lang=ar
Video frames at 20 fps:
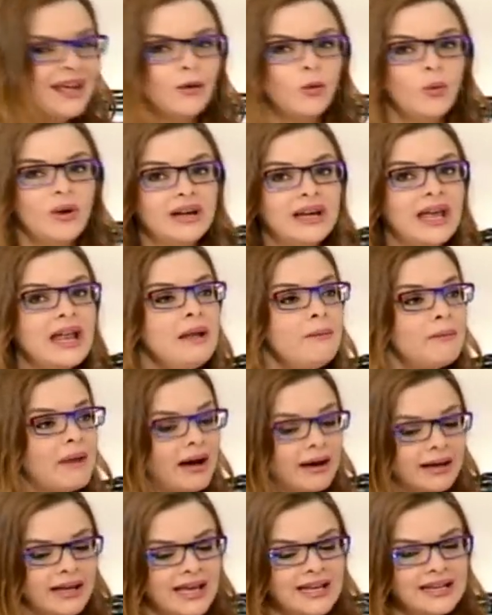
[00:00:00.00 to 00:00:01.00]
وكل
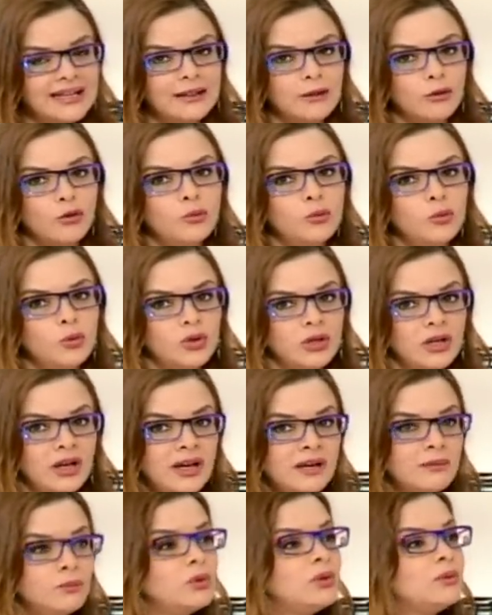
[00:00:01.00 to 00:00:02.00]
ما كانت الامور
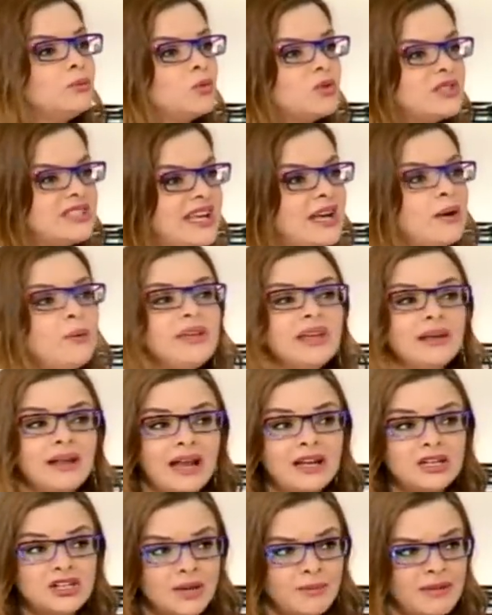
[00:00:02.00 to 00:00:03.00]

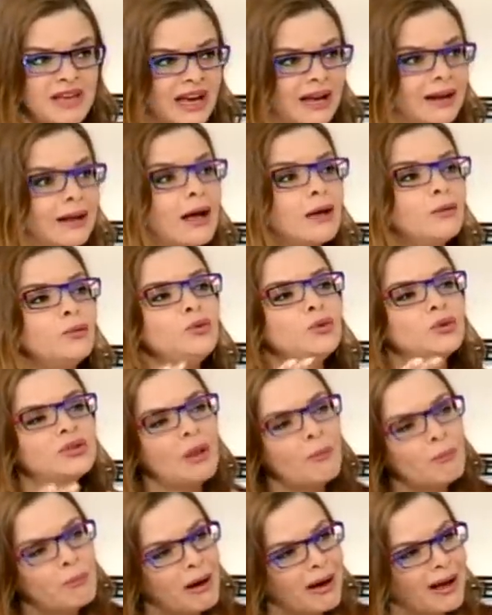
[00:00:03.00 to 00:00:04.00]
مساويه للجميع القانون
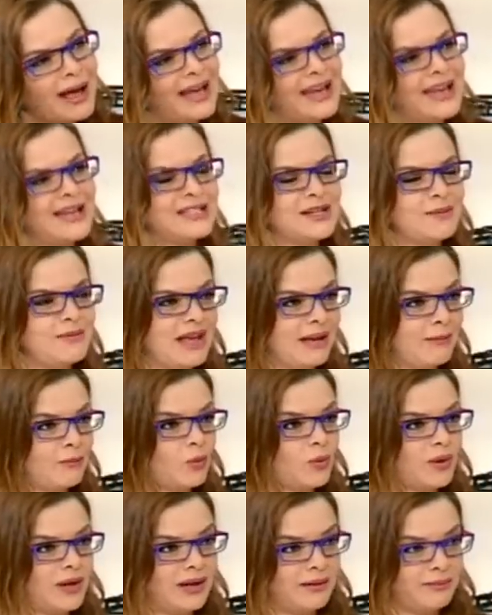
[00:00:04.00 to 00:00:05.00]
يطبق على الجميع
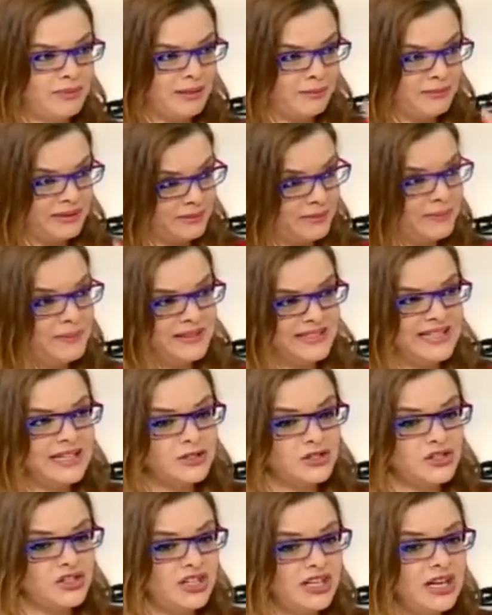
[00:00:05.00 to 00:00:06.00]

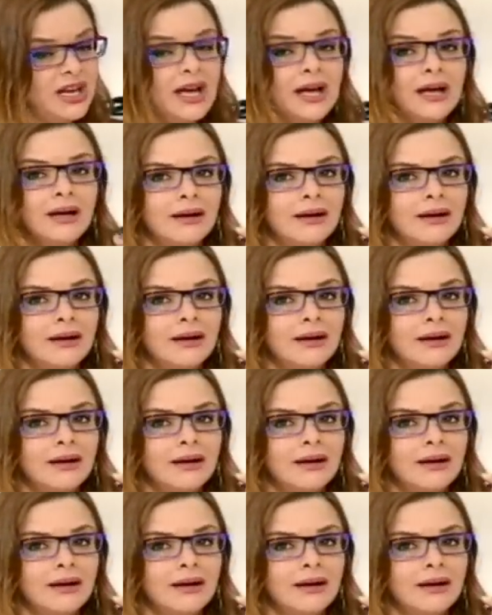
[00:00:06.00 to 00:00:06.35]
بزيد شيء